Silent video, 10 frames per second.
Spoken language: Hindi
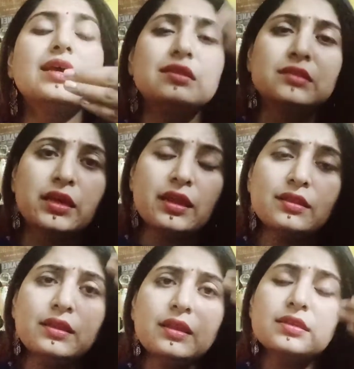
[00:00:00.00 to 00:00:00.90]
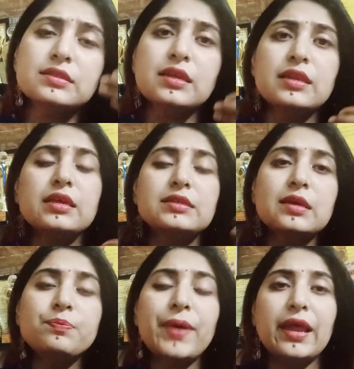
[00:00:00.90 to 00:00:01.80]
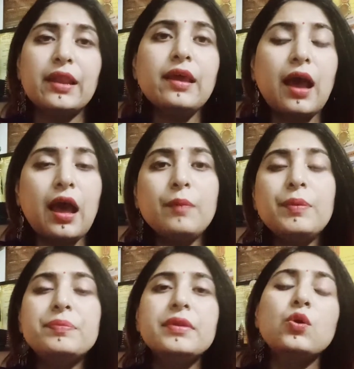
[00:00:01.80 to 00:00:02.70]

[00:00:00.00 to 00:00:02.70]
धीरे धीरे इस तरीके से पहले आप अपने